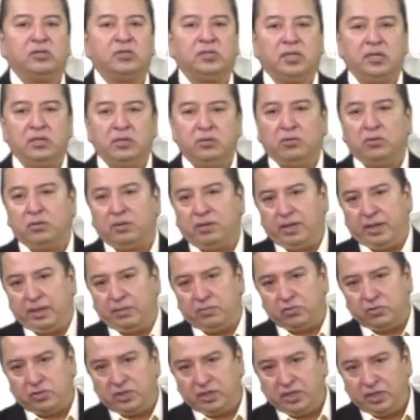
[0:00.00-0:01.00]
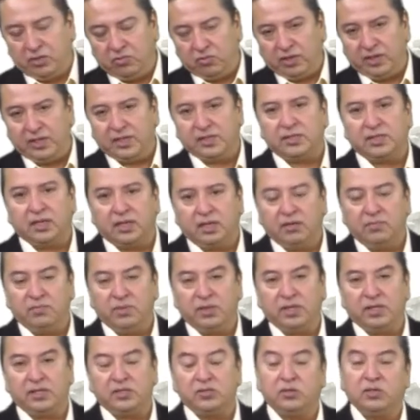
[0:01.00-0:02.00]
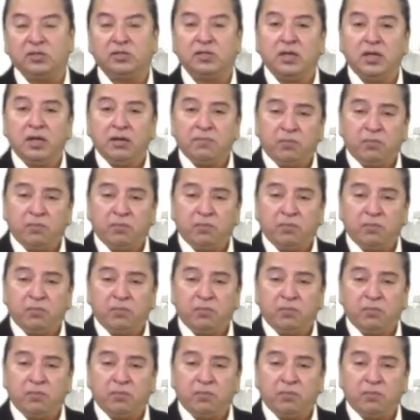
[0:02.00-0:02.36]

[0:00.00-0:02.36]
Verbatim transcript: señor, hemos tenido aquí estas limitaciones,